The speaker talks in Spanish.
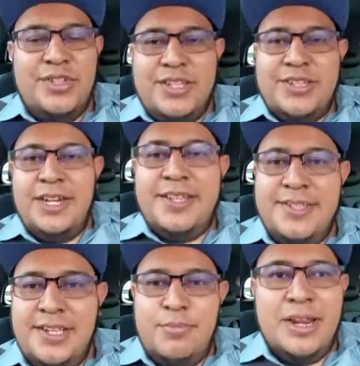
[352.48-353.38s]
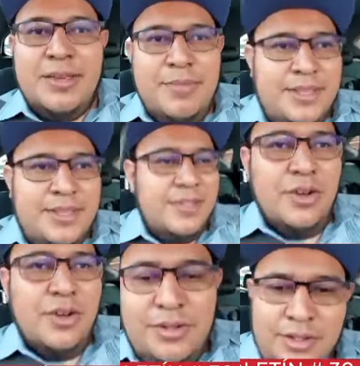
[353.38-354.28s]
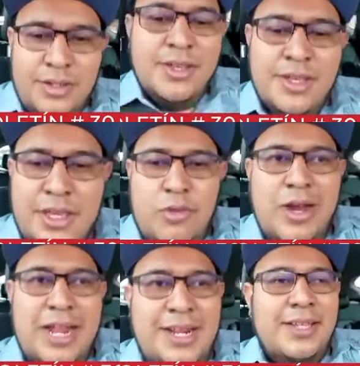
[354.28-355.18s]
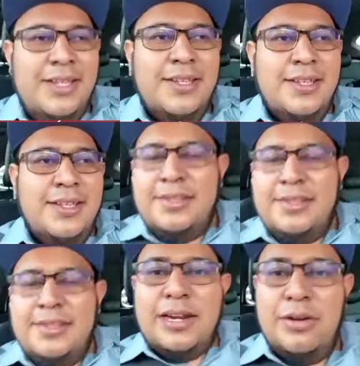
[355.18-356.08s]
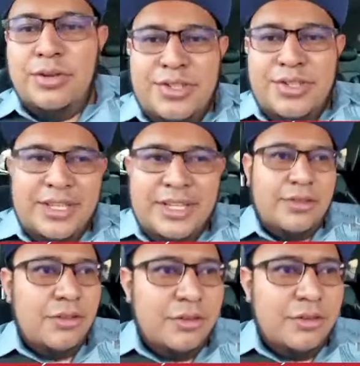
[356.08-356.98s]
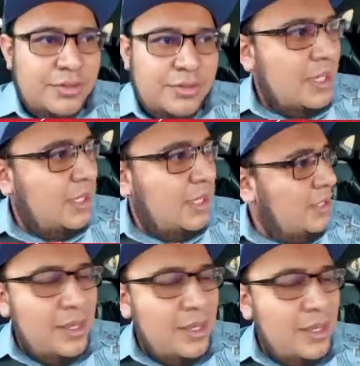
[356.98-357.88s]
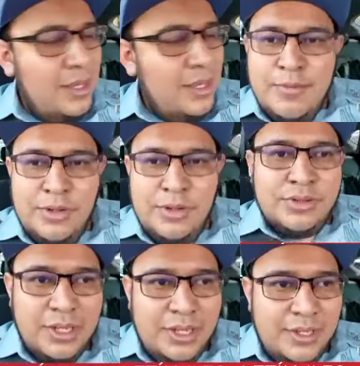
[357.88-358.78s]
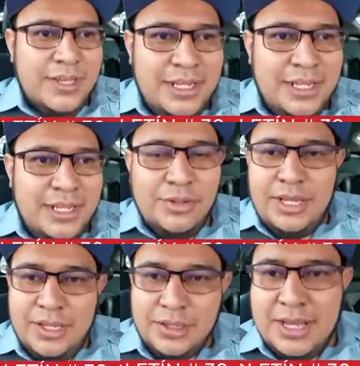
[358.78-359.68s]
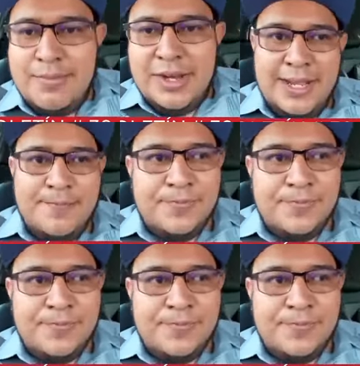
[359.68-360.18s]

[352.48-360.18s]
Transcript: gracias por la invitación. Igual, saludos a todos. Eh, venimos saliendo de Cámara de